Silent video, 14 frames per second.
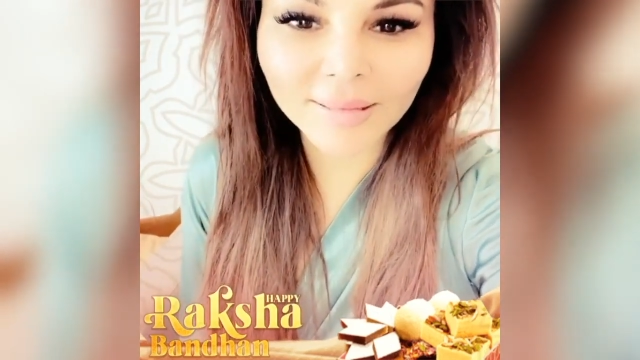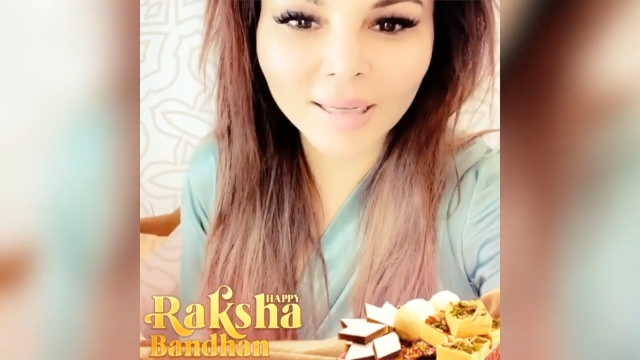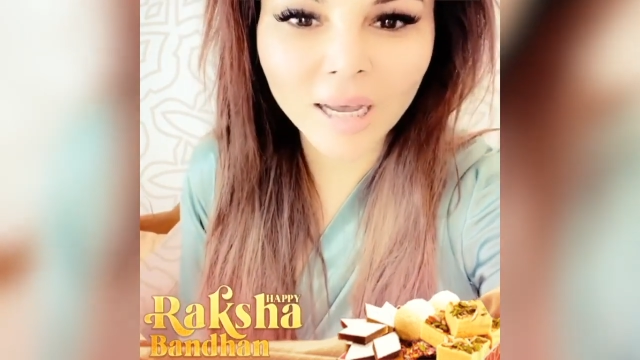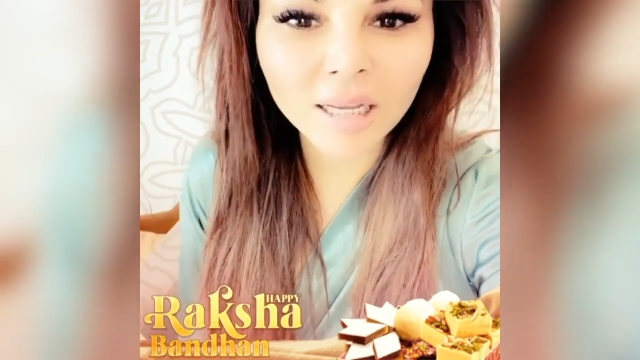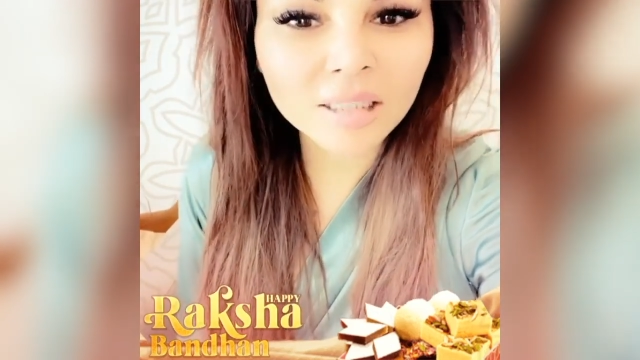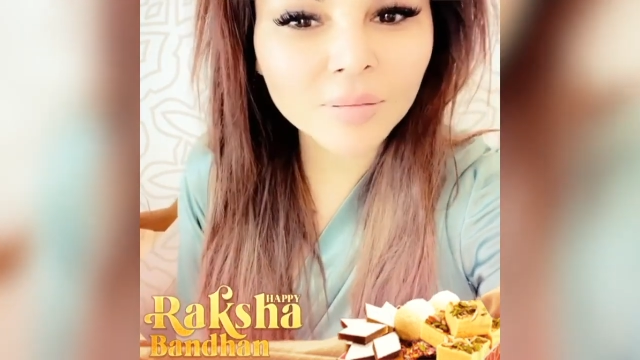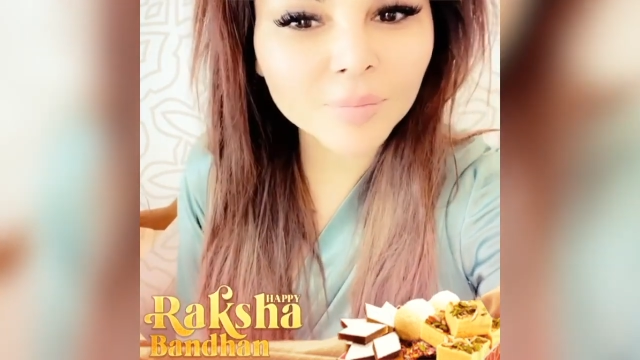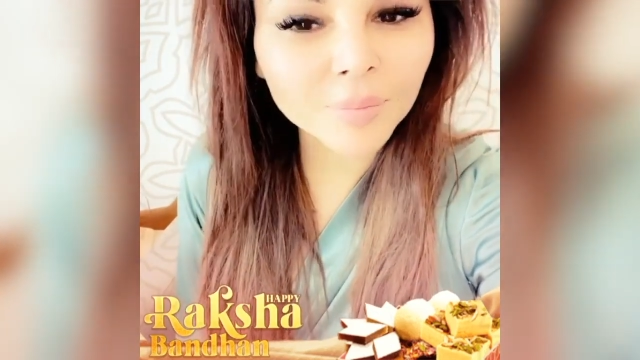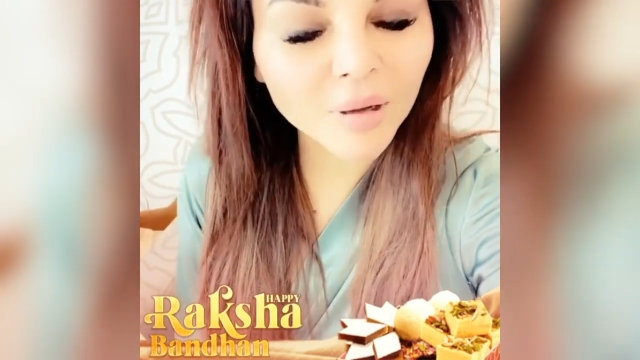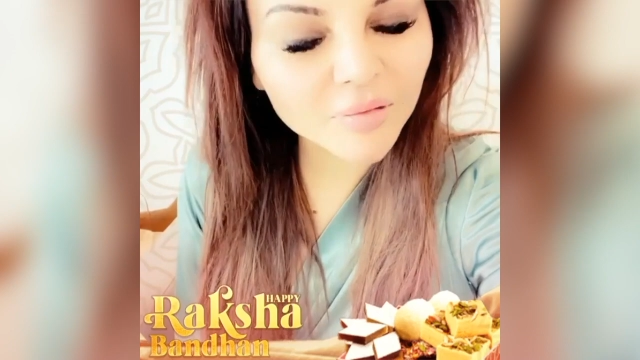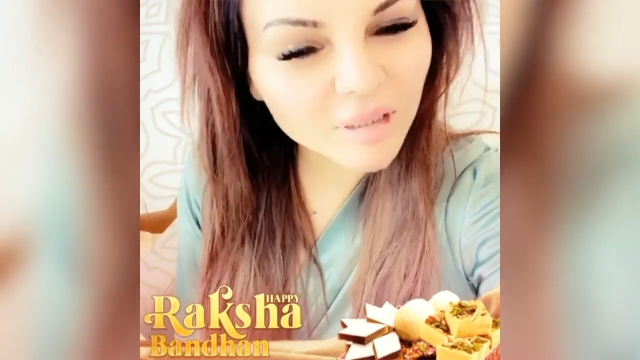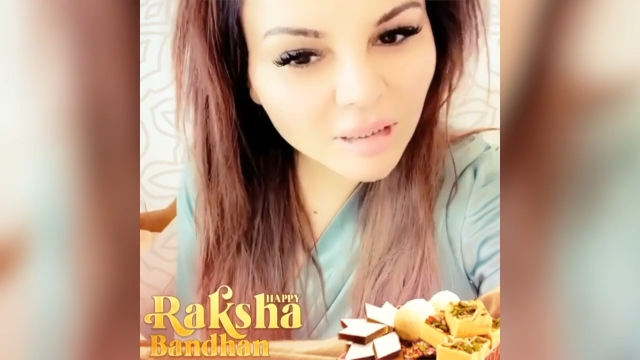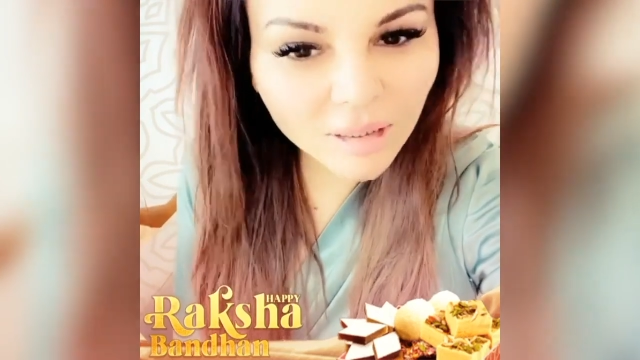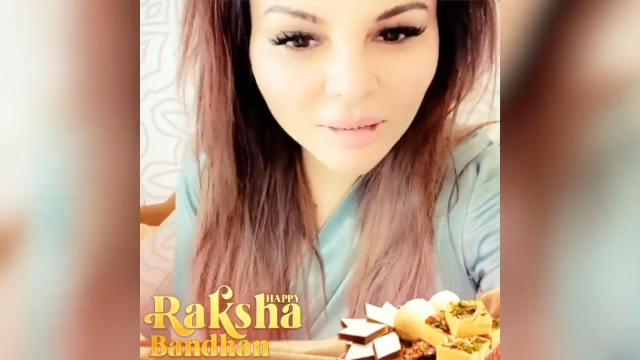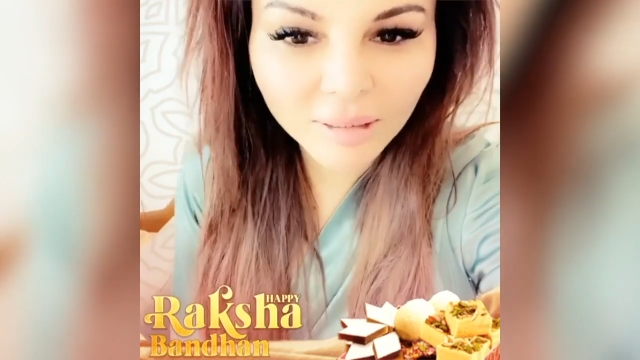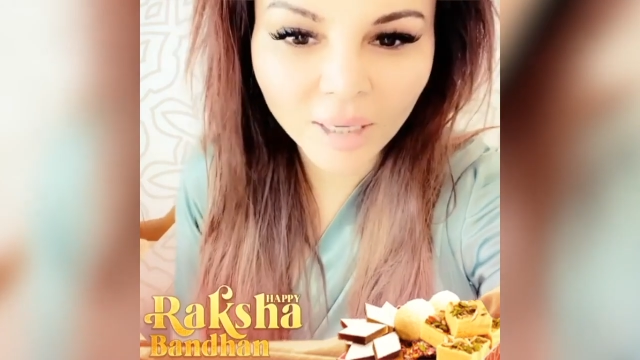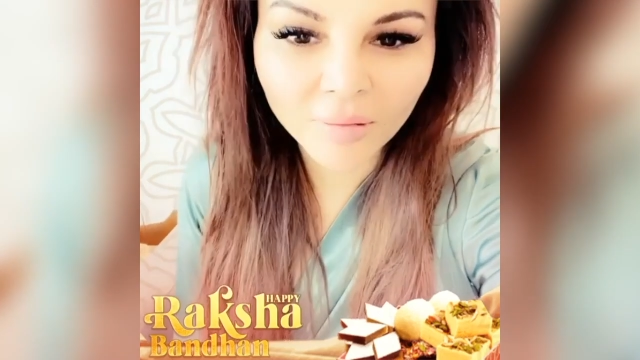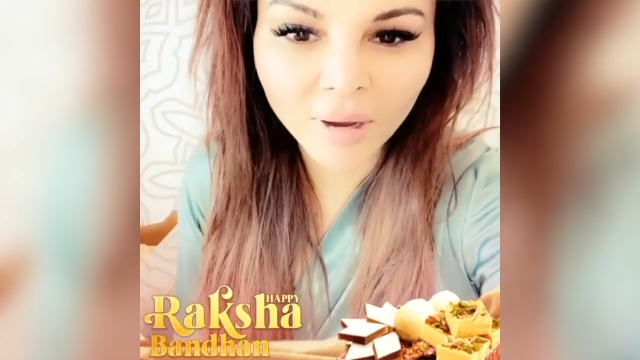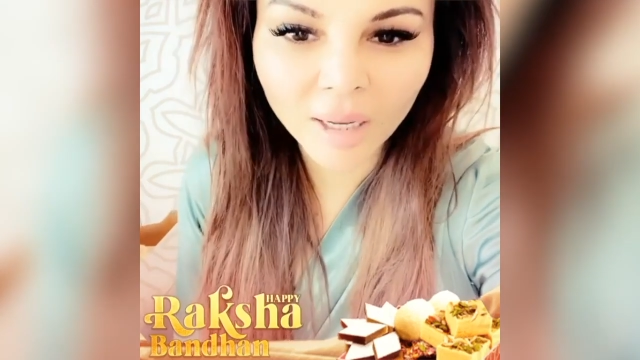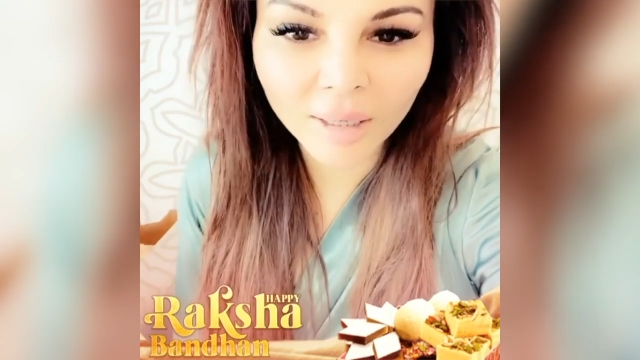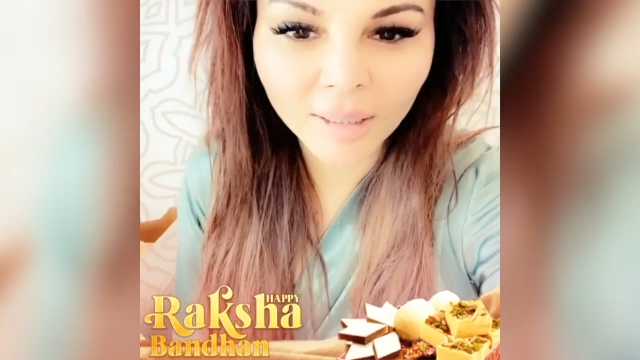का आज पवित्र
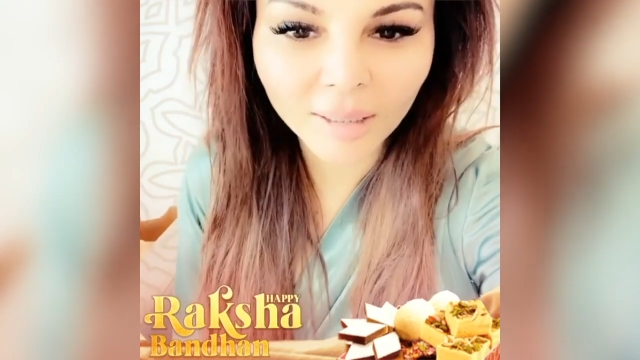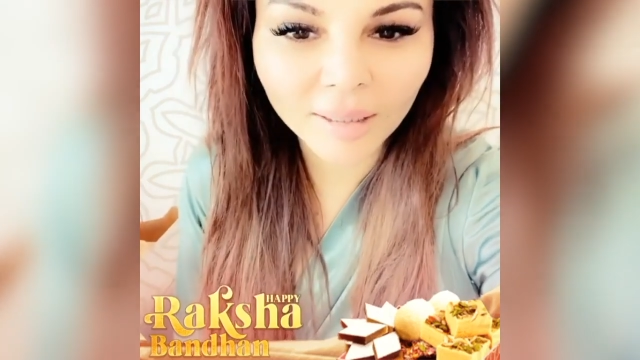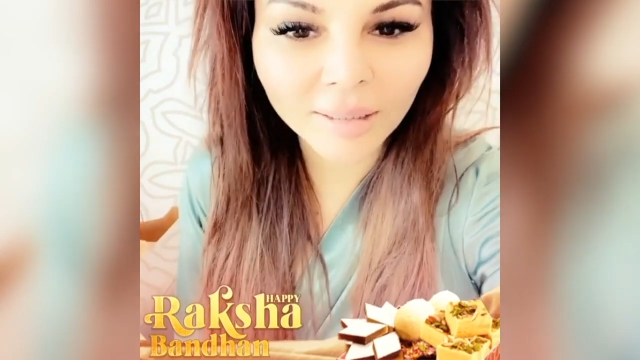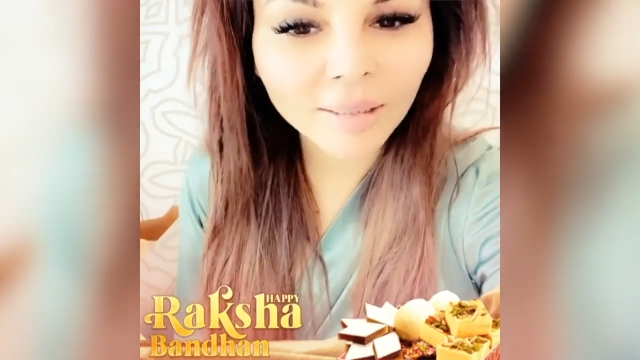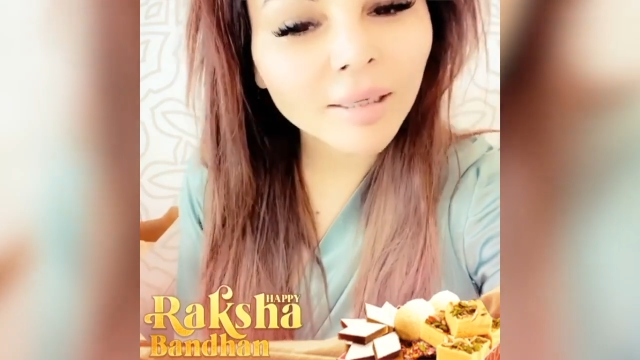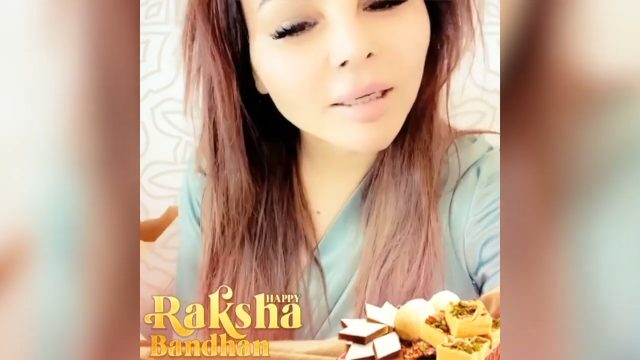त्यौहार है